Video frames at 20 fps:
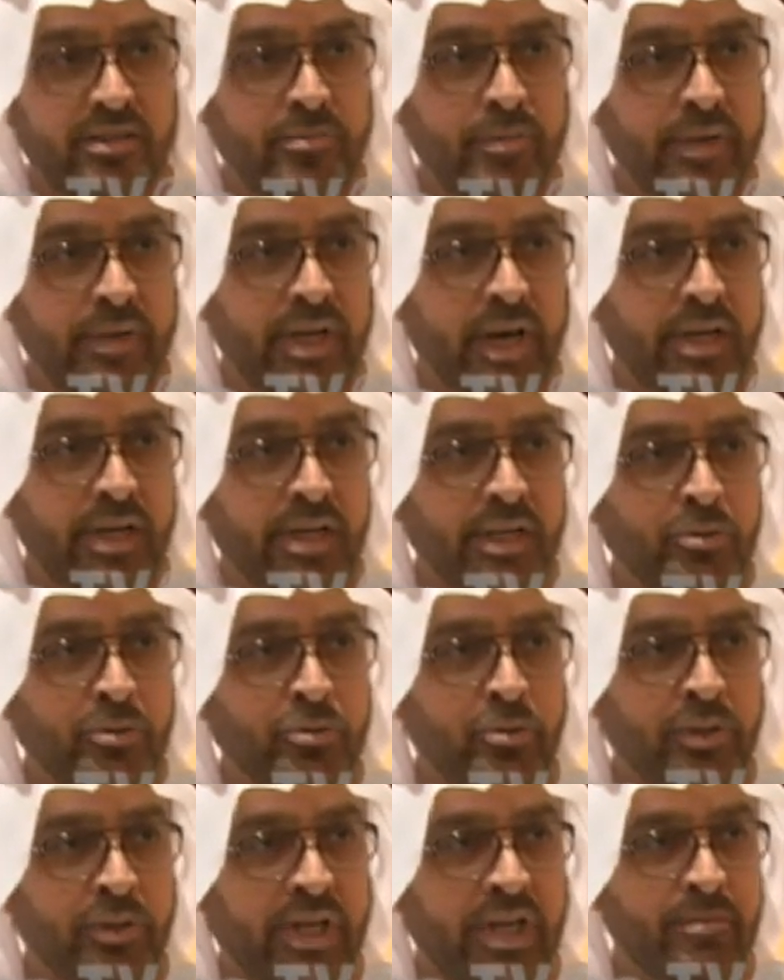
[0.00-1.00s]
أتمنى أنها
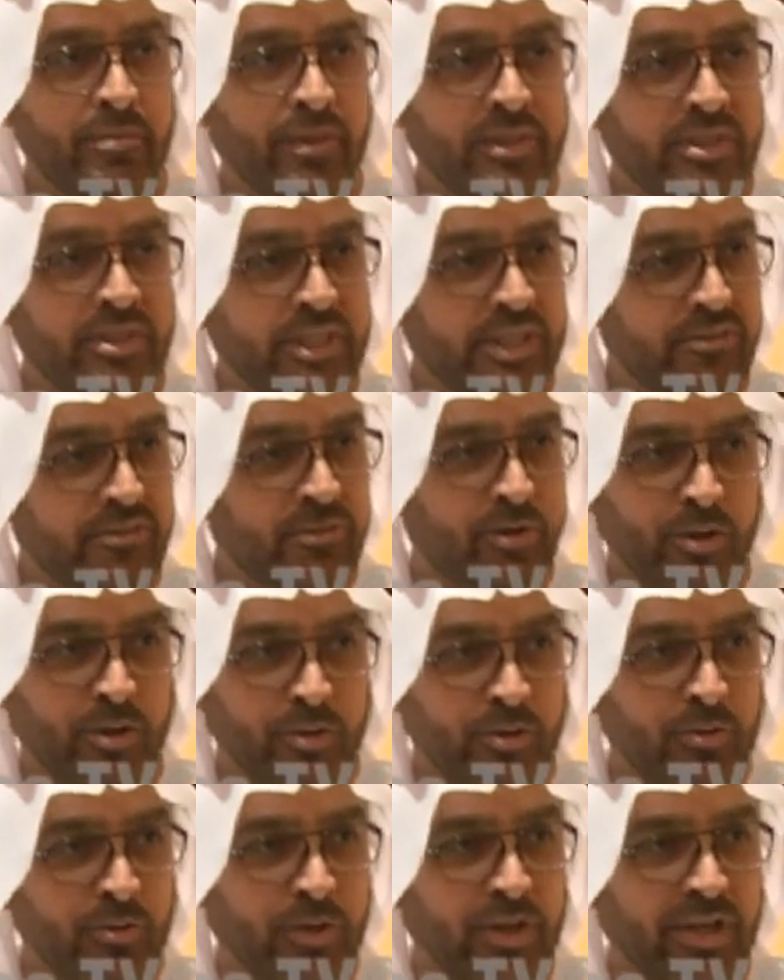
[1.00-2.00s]
تكون غيمة صيف
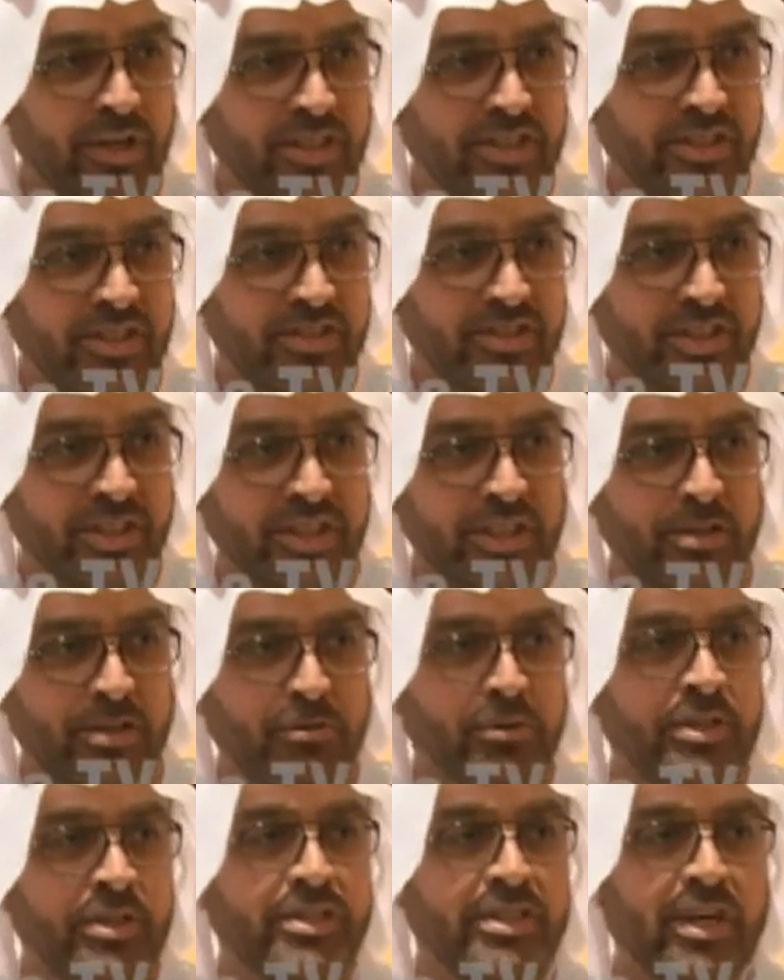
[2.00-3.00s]
وتنجلي
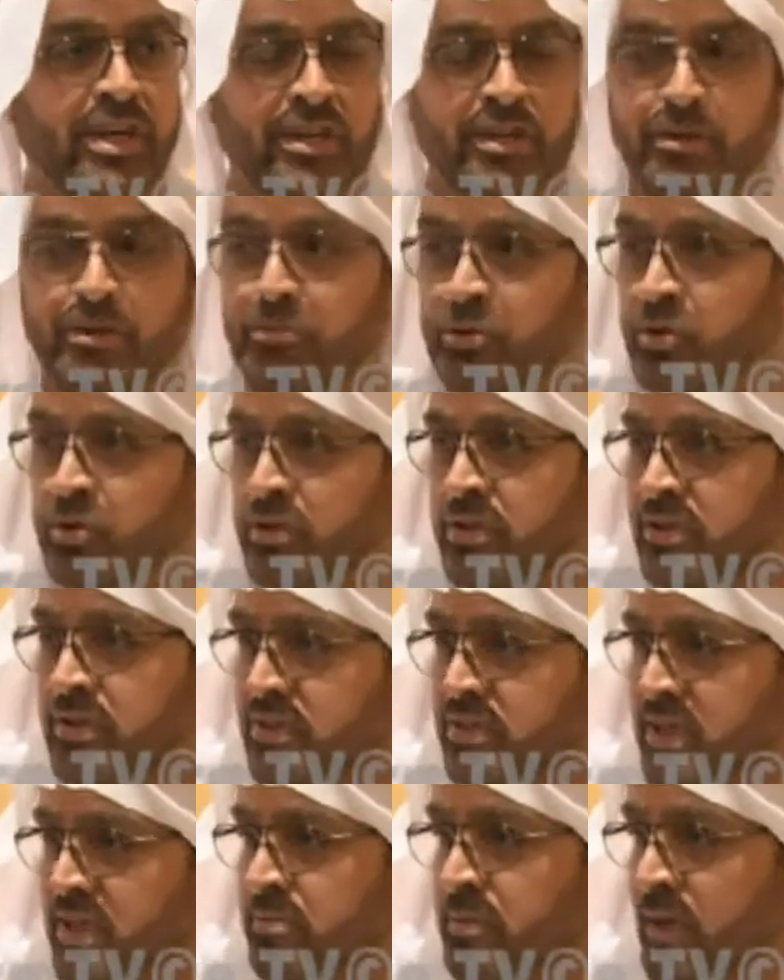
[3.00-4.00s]
وترجع الأمور
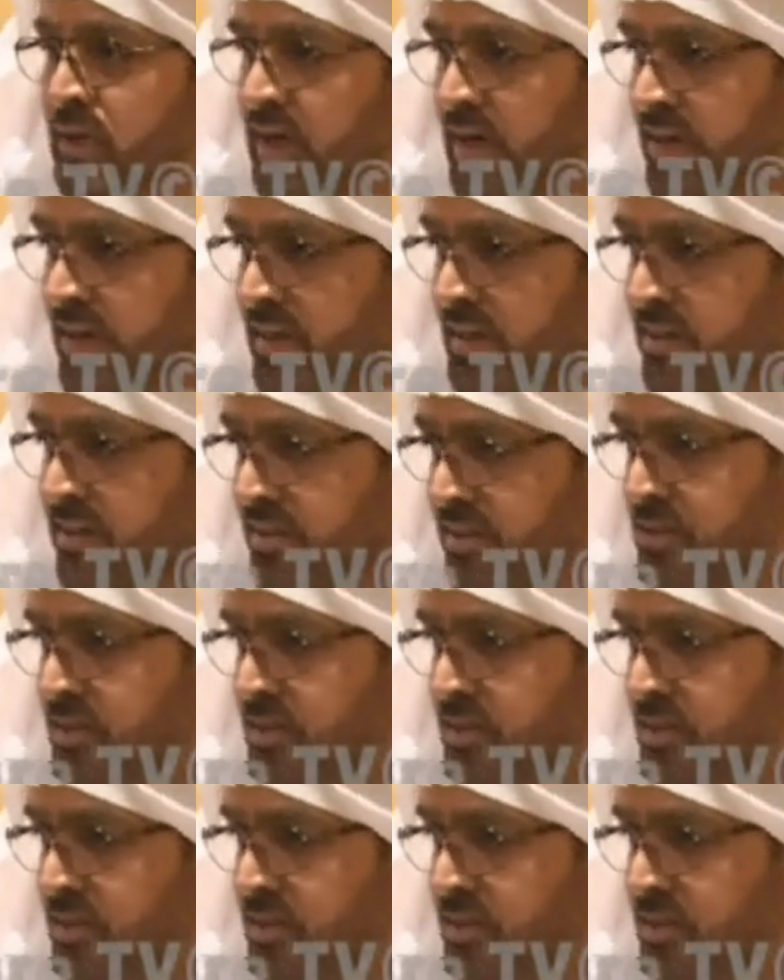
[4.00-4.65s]
زي ما كانت